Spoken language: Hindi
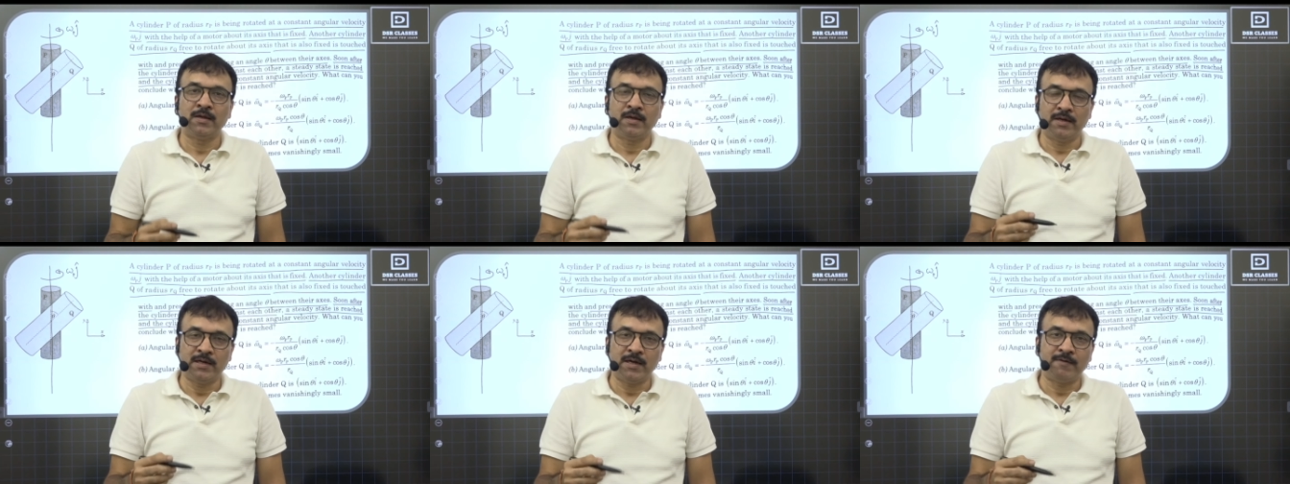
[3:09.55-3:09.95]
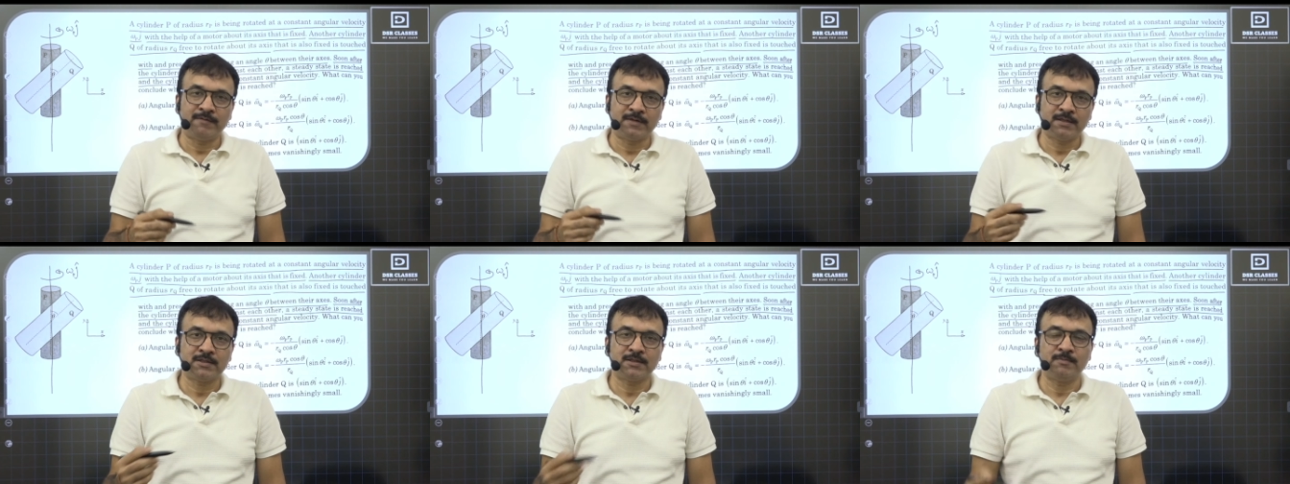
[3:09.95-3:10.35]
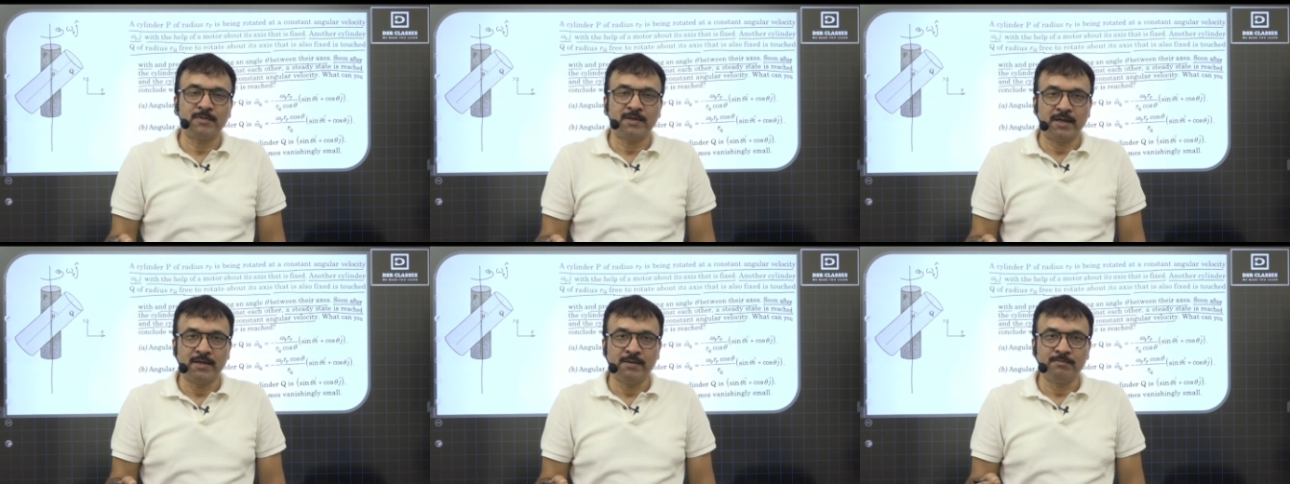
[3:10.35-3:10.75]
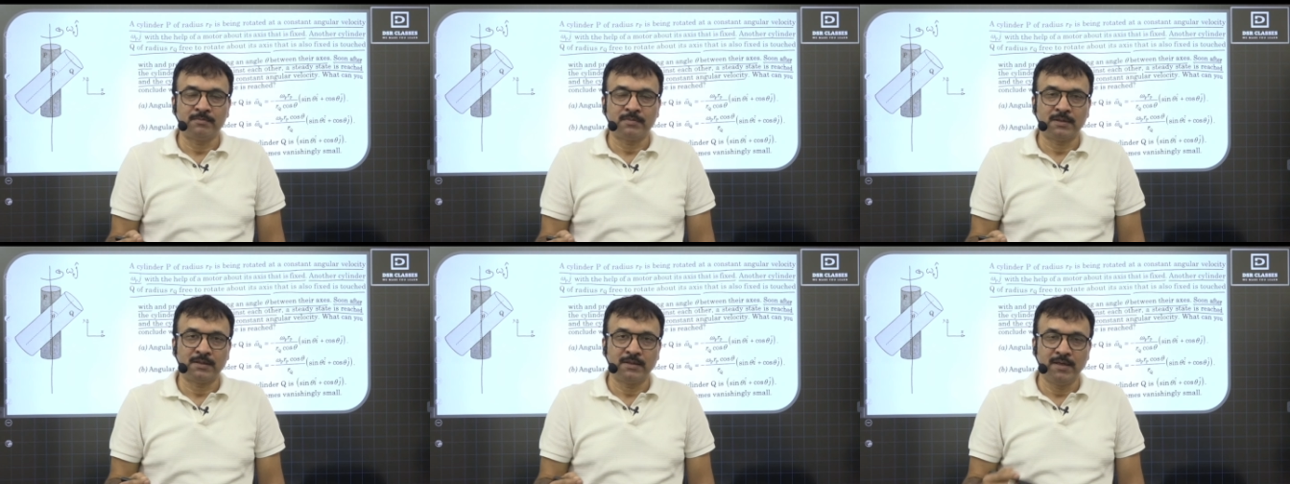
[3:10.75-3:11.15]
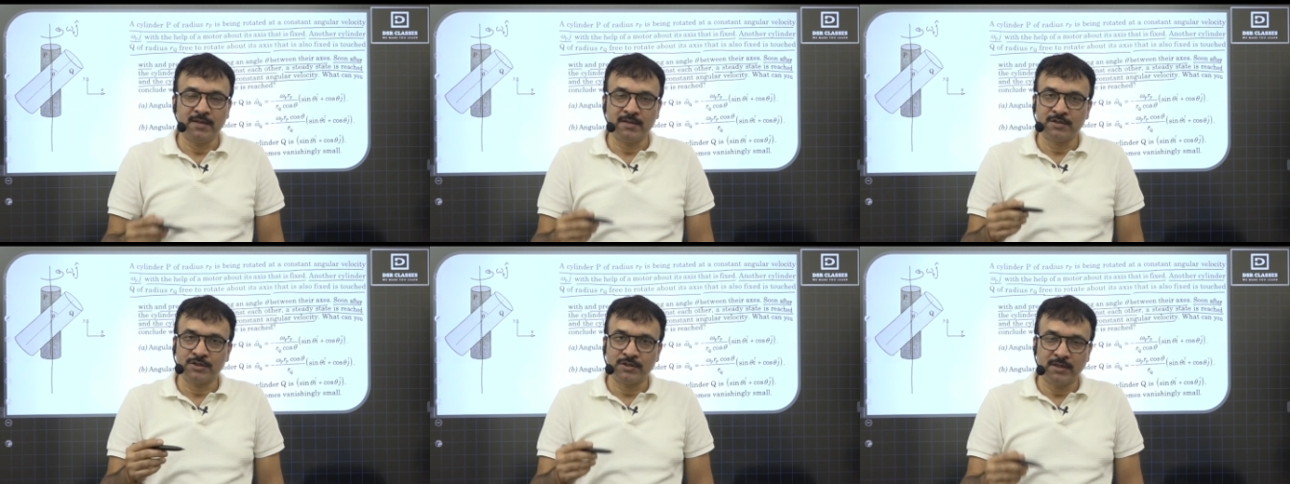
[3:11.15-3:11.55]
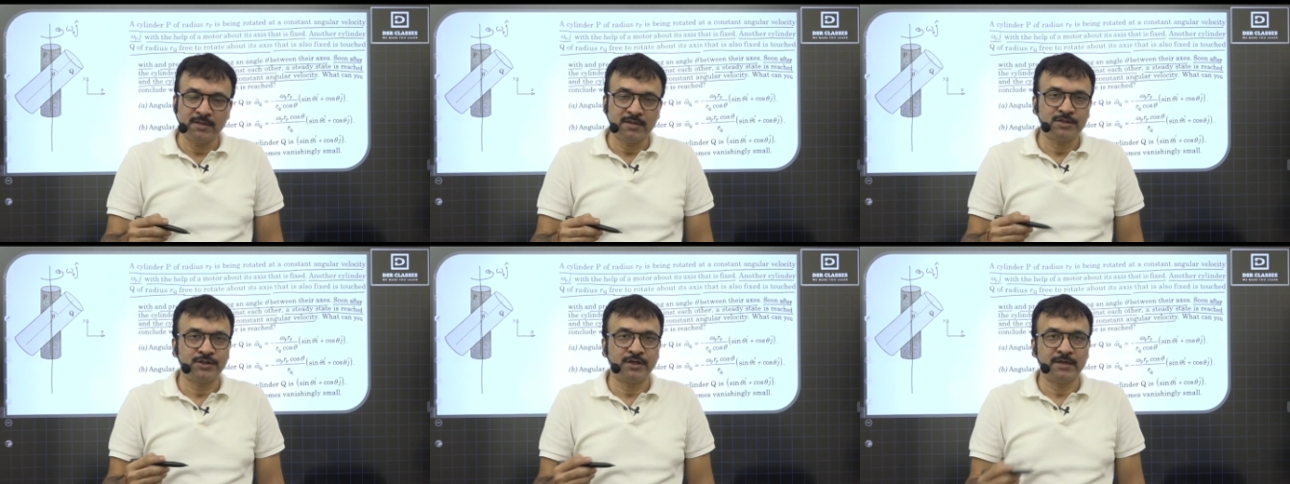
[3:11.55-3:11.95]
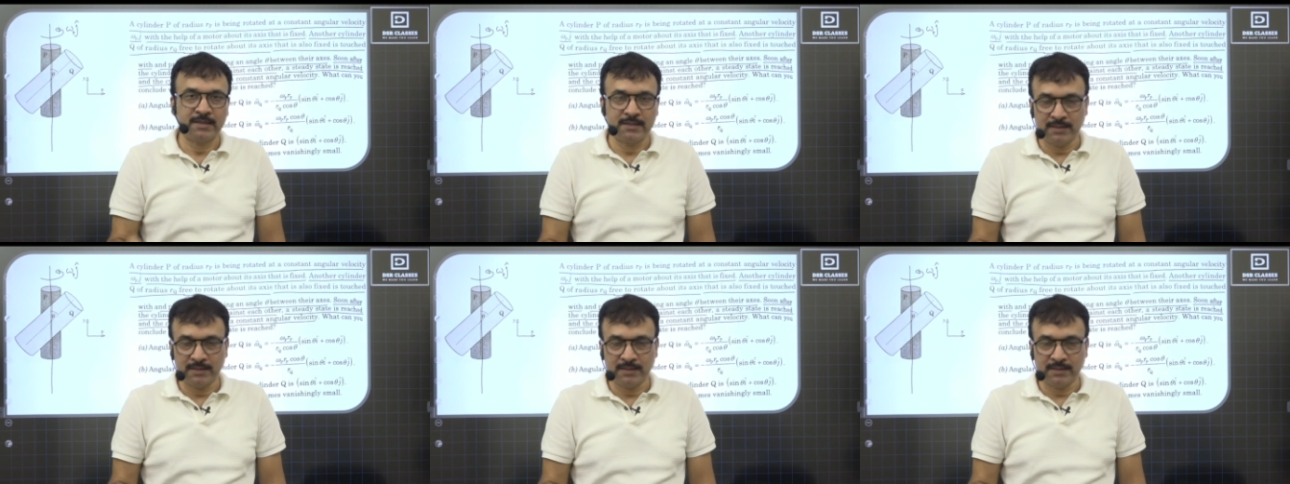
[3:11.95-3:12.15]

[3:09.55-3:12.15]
एंड आफ्टर सम टाइम एक स्टडी स्टेट आ